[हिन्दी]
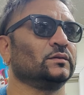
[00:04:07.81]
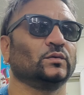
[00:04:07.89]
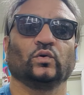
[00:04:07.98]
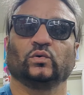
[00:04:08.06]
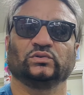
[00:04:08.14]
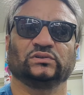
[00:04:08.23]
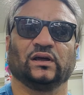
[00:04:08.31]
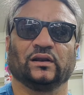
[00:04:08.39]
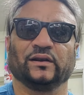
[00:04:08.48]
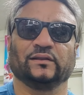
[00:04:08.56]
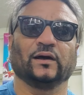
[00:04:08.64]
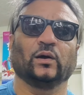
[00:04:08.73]
जो कुछ
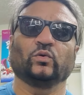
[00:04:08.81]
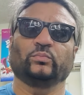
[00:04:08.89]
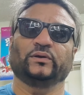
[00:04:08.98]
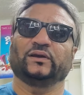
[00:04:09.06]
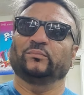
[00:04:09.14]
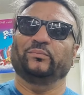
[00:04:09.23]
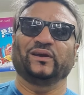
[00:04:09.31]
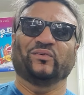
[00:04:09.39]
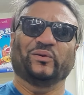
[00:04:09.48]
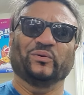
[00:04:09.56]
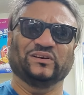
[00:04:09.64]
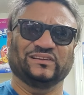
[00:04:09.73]
करना दारू पी के
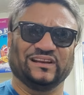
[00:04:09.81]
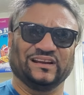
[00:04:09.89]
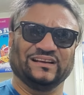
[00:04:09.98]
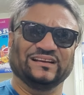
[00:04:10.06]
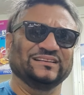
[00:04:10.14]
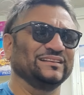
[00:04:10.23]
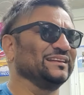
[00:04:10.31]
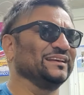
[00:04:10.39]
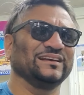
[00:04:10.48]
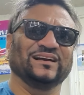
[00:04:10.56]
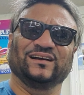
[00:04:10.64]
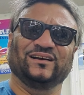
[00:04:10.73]
बेवड़ों की तरह
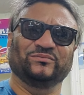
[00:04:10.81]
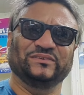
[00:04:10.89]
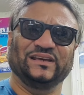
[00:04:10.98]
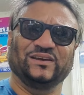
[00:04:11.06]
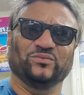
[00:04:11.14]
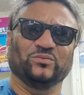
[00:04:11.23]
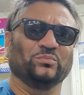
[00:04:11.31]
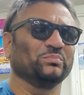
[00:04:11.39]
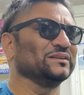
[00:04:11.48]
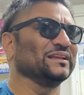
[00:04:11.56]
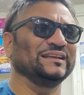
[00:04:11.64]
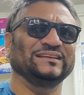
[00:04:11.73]
गंदी काम ये वो
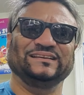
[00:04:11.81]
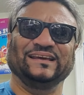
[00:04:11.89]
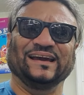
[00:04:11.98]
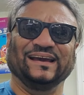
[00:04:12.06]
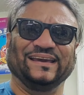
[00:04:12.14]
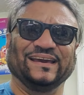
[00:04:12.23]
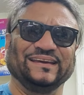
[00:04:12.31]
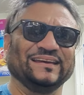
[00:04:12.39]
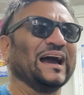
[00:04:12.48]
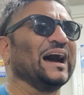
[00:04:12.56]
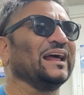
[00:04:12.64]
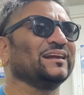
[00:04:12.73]
पता नहीं क्या क्या है
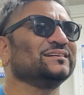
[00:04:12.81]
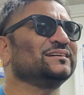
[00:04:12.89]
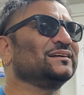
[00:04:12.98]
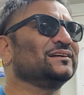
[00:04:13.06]
यार